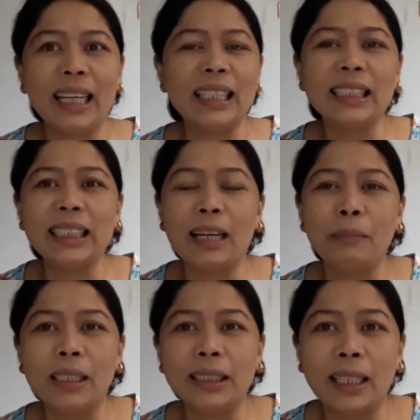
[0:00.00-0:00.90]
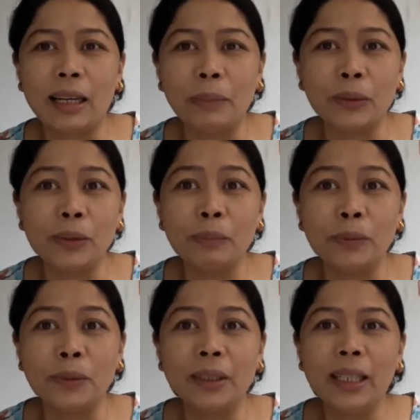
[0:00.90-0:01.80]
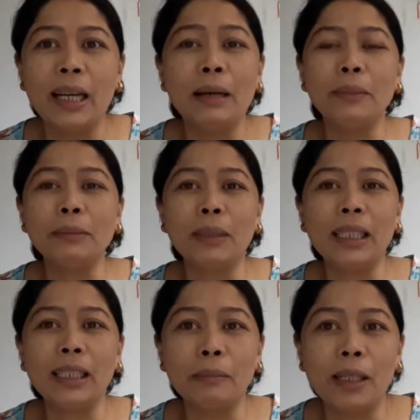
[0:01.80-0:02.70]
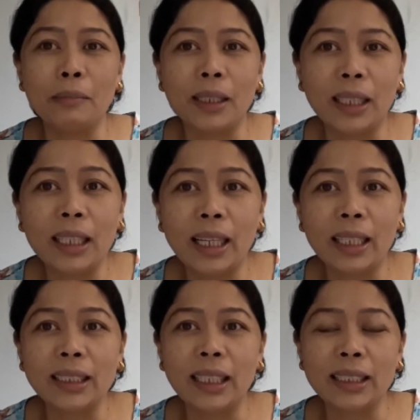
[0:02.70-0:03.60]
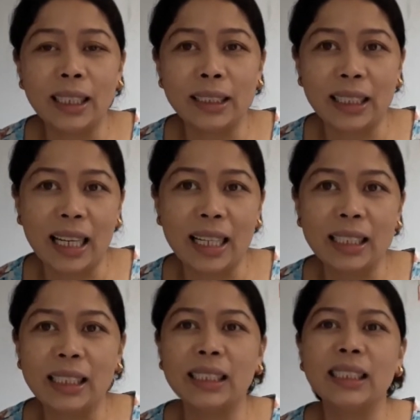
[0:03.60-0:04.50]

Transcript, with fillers: Gaya ng sabi ni Serapi Tolpo, mas mainam na ang mag-ingat kesa sa